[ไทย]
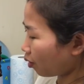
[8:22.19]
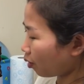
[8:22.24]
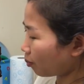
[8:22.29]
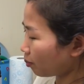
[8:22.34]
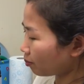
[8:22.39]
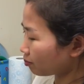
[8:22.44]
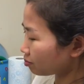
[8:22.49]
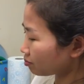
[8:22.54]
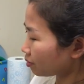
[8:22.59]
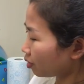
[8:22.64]
อ
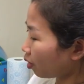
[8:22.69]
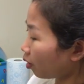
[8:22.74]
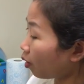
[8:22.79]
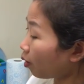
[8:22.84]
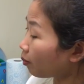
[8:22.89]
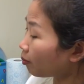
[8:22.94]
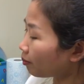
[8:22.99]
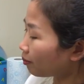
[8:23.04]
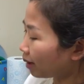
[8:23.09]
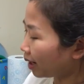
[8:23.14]
ม
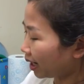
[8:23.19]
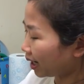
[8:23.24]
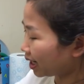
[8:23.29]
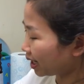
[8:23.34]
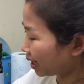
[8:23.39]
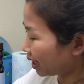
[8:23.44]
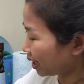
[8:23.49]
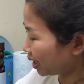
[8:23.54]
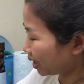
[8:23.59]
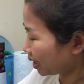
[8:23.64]
อมอะ่ะ
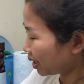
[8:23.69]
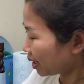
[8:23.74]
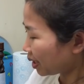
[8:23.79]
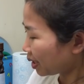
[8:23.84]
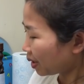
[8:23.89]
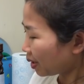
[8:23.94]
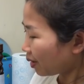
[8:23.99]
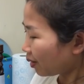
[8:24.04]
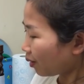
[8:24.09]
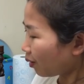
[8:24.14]

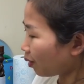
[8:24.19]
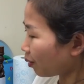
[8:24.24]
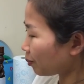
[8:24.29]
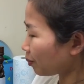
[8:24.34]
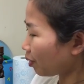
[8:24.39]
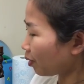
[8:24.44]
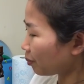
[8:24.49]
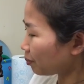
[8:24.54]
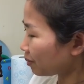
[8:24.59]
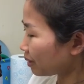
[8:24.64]
อ
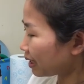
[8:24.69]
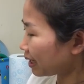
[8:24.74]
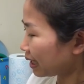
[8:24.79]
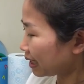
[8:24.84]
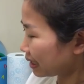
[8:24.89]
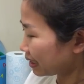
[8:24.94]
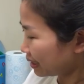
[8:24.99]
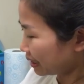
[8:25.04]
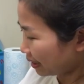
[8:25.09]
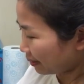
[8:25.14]
มอมเลี
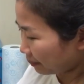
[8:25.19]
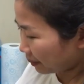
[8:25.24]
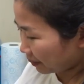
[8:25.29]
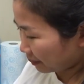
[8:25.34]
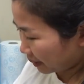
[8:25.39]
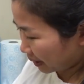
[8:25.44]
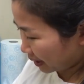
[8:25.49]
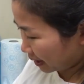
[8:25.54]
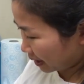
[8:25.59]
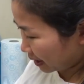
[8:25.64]
ยเลียป
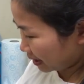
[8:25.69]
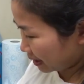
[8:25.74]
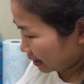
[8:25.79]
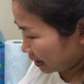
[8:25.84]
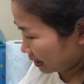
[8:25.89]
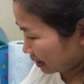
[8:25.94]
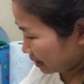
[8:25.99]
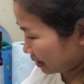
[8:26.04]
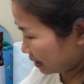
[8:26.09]
ระมาณนั้น